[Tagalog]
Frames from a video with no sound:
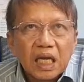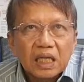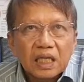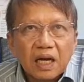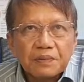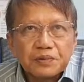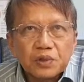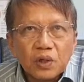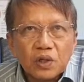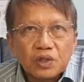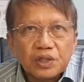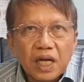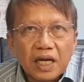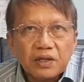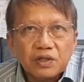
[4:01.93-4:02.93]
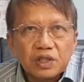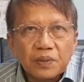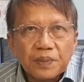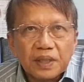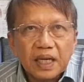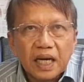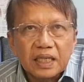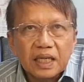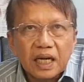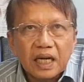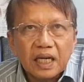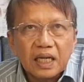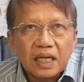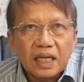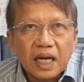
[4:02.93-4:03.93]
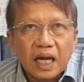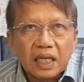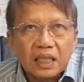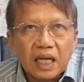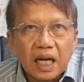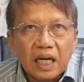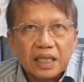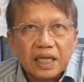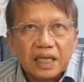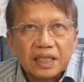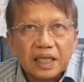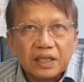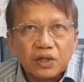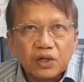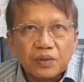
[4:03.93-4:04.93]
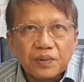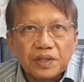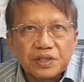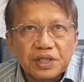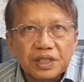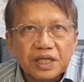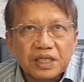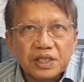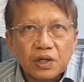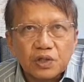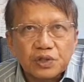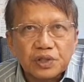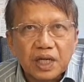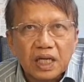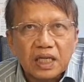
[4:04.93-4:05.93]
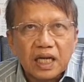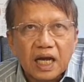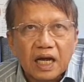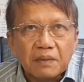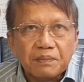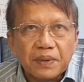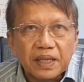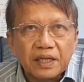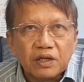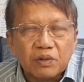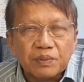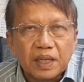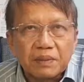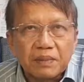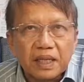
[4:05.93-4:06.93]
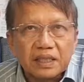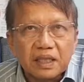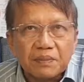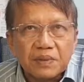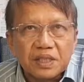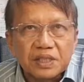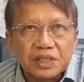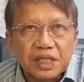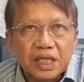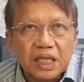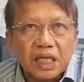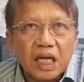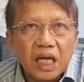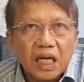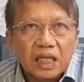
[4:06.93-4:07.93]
capsules ayon sa pag-aaral ng uh, Deakin University sa Australia ang pag-inom ng vitamin C